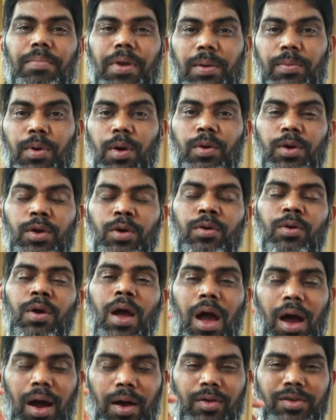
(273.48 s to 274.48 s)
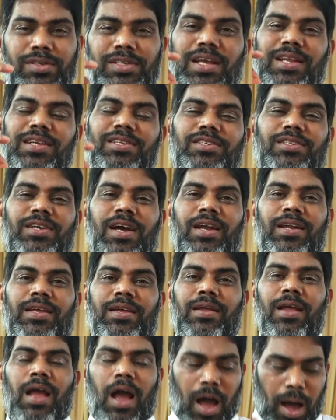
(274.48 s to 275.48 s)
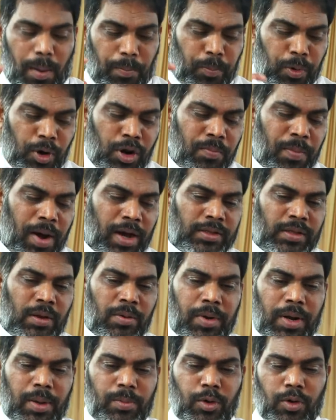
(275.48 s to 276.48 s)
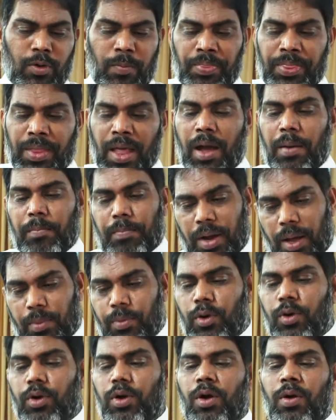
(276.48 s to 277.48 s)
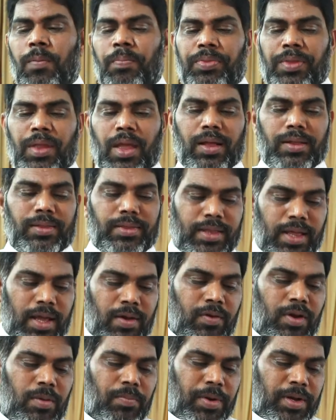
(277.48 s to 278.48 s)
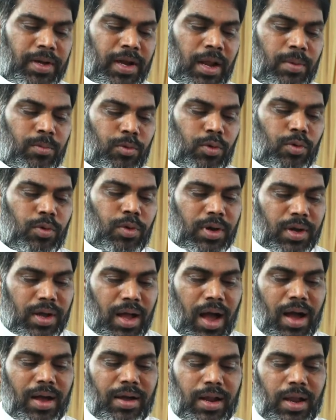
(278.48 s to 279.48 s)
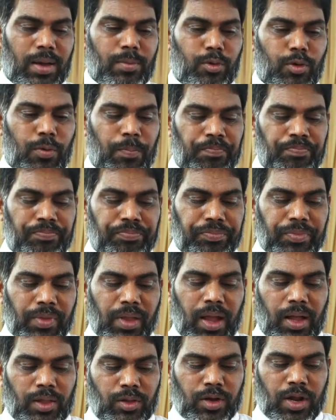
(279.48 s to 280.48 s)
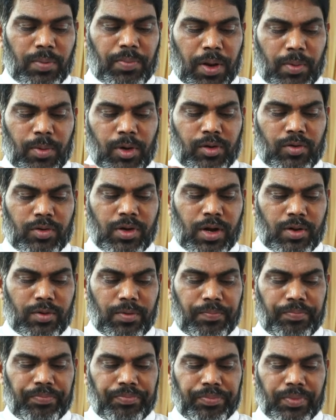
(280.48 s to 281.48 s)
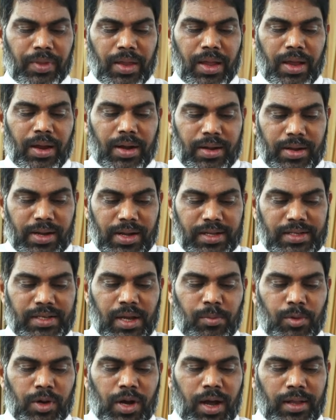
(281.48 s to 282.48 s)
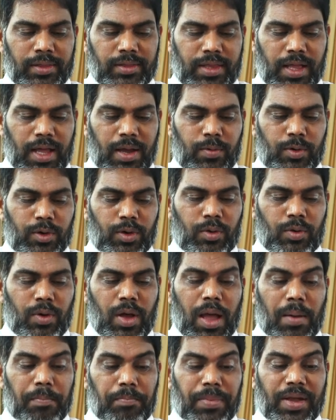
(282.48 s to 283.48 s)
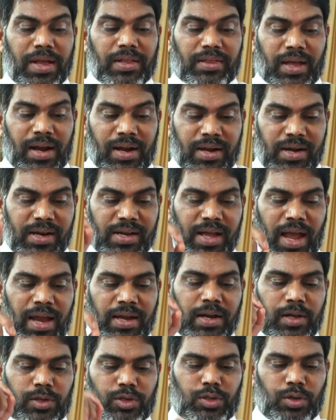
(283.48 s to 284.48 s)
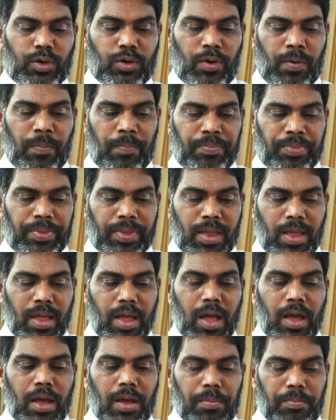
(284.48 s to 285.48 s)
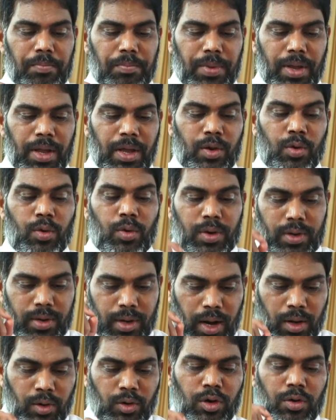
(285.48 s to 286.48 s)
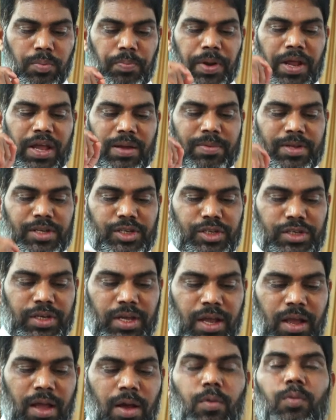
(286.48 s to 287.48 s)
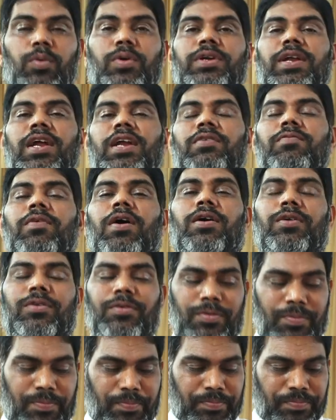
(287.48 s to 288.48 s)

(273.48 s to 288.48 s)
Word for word: ప్రభువును అనుసరించాలి అప్పుడు మాత్రం మనము ప్రభువులో దేవుని బిడ్డలము కాగలము అందుకని ప్రభు అంటున్నాడు నిజముగా దేవుడు మీ తండ్రి అయినచ్చో మీరు నన్ను ప్రేమించి ఉండేడివాడు